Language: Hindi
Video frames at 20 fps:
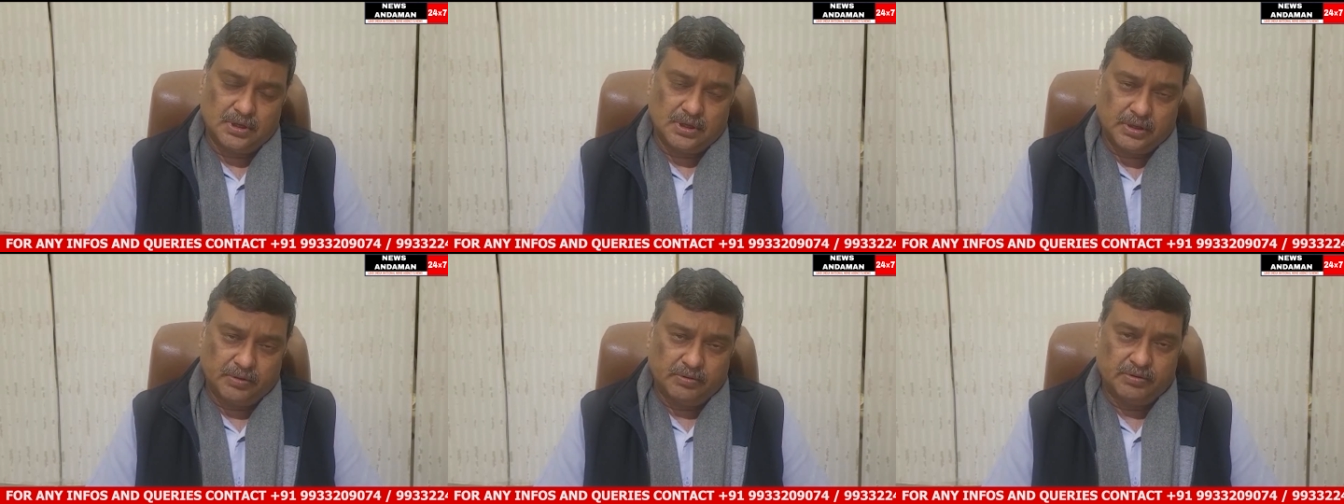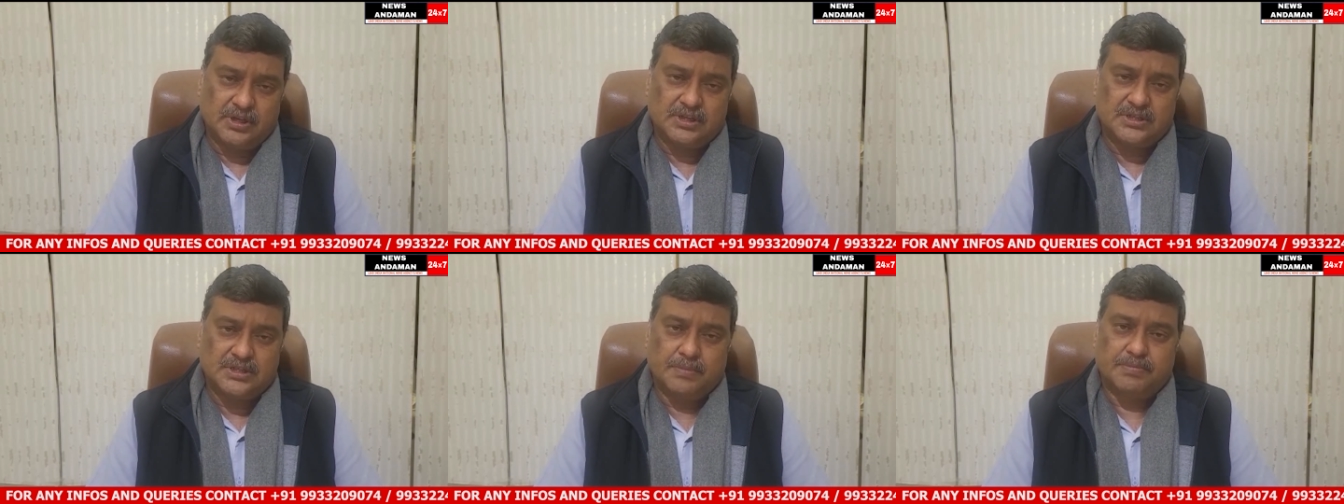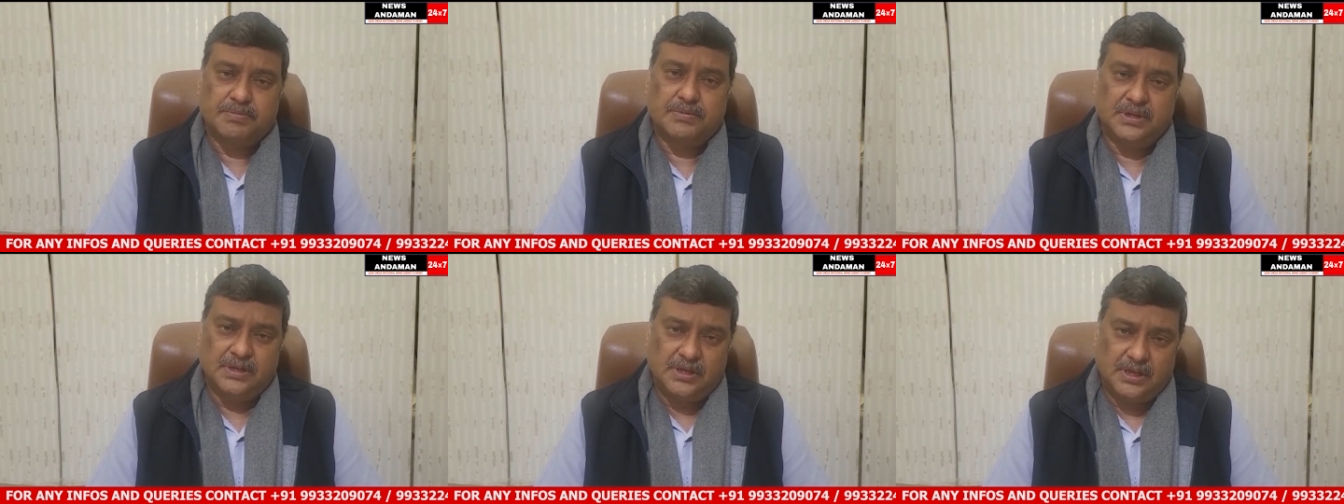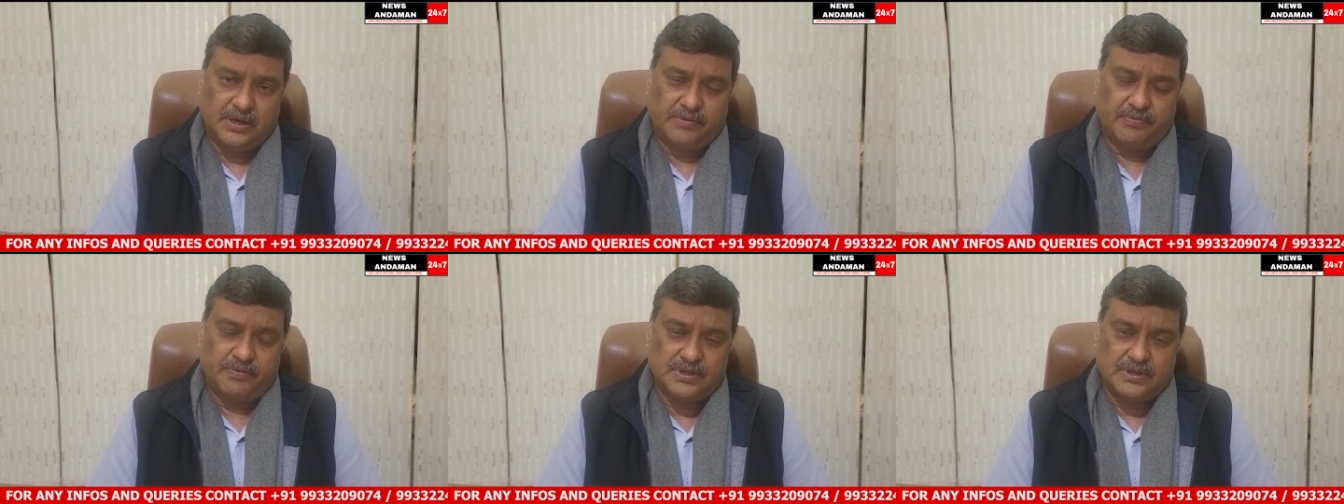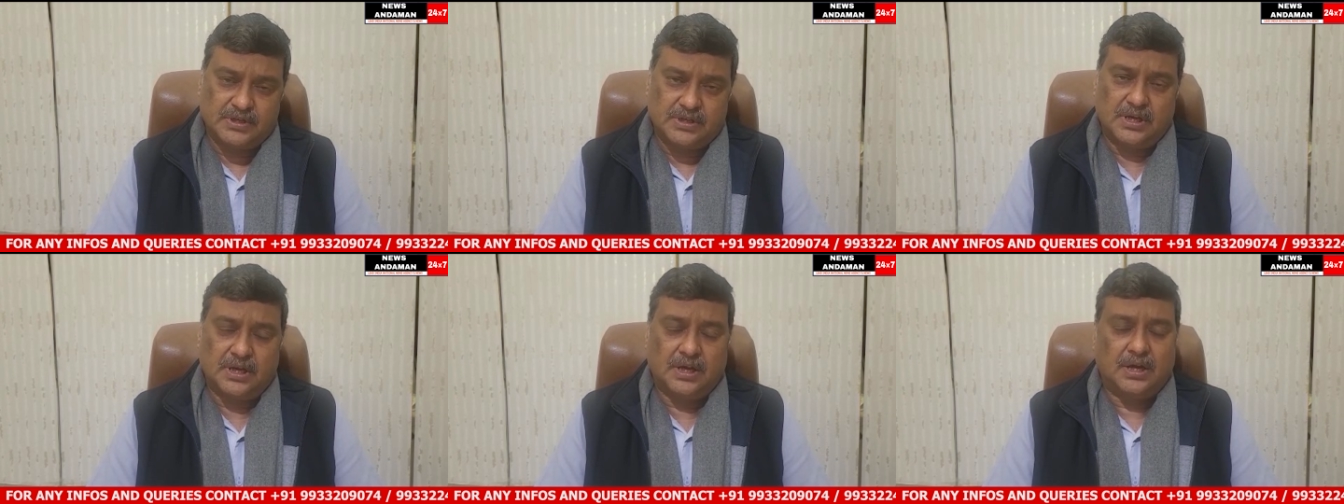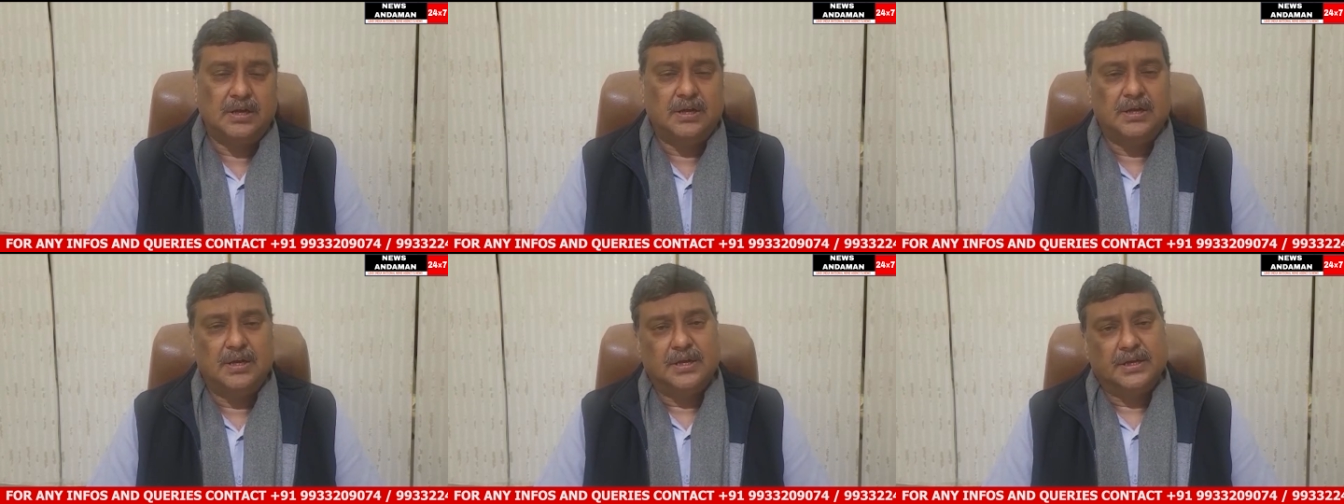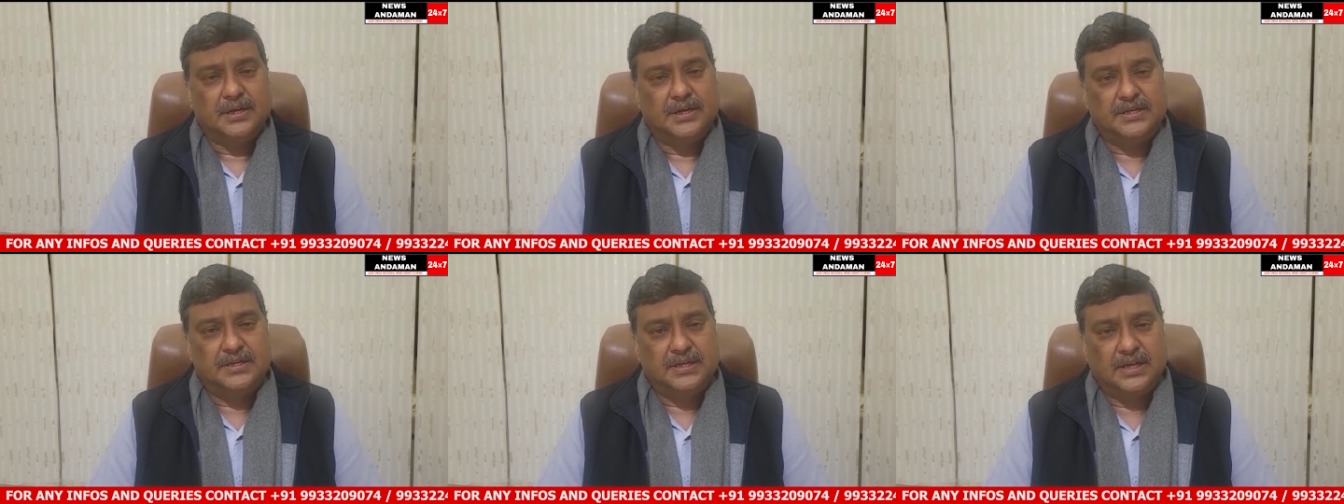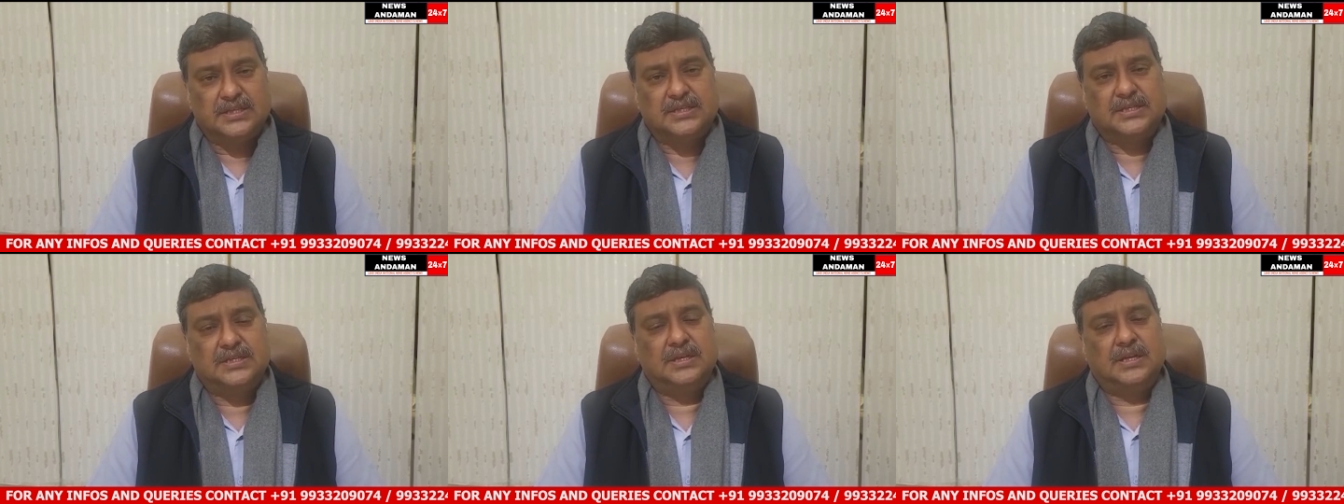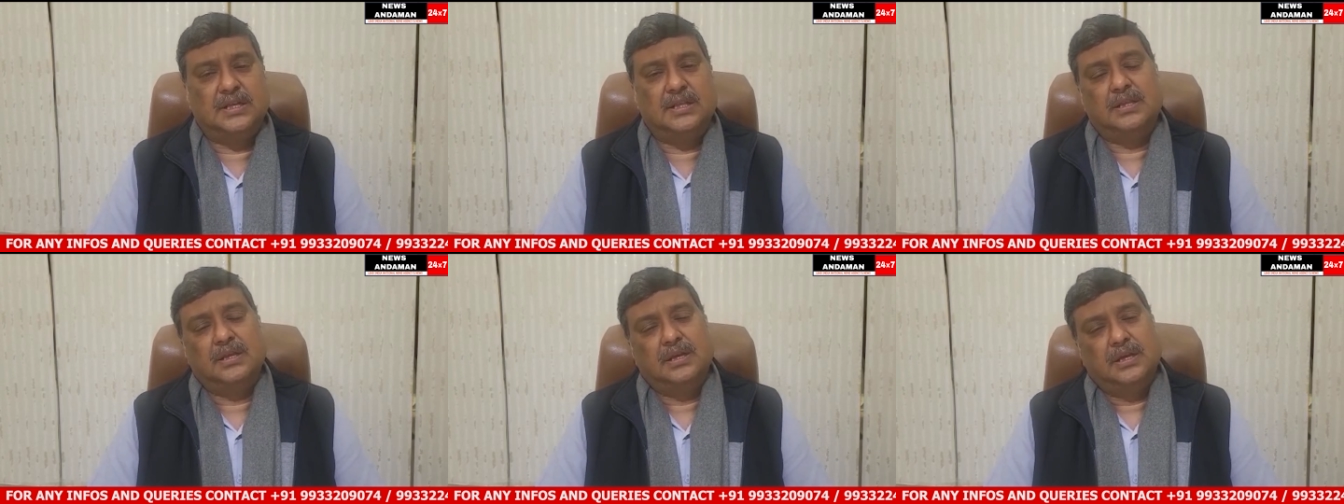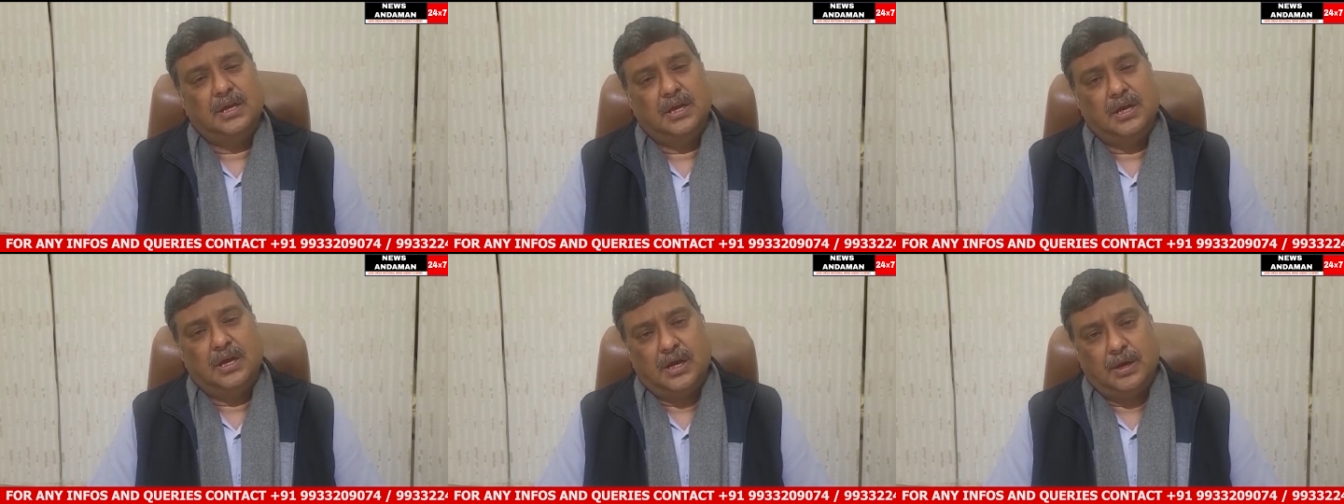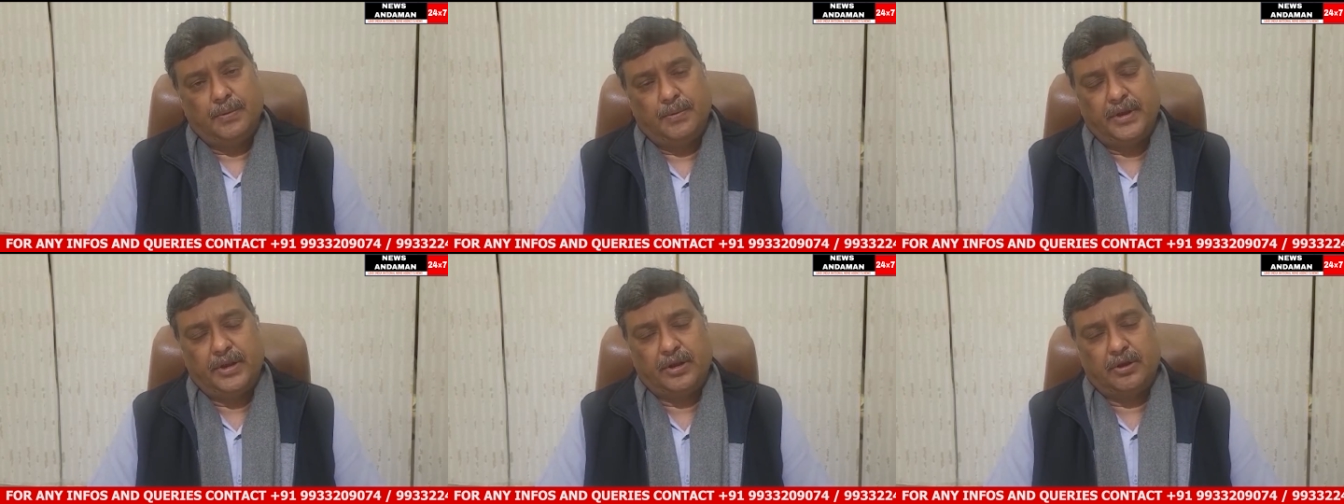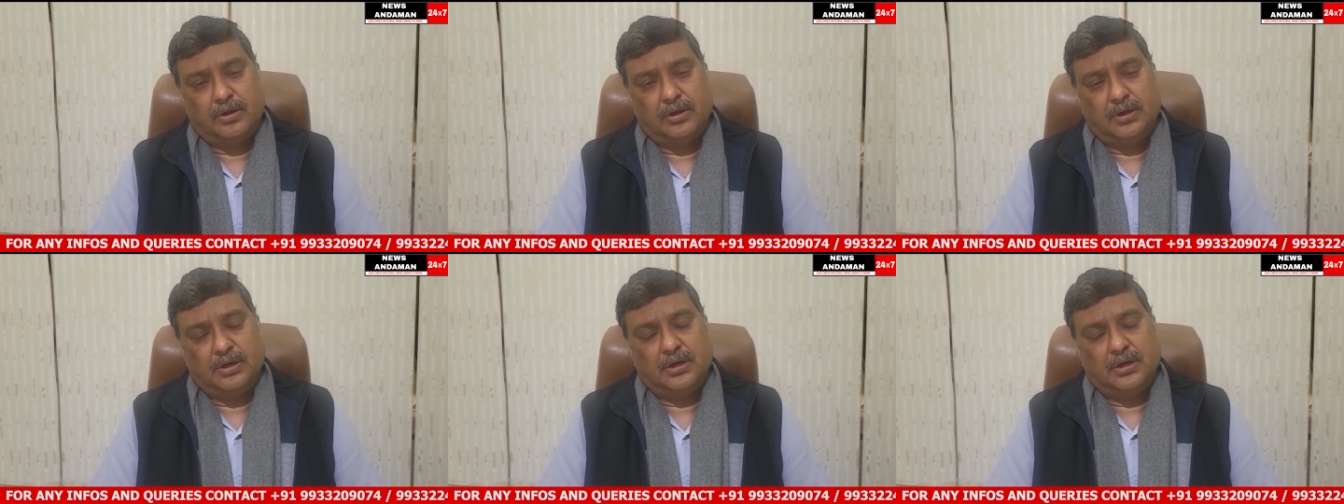गवर्नर साहब से ये रिक्वेस्ट किया कि जल्द से जल्द हमारे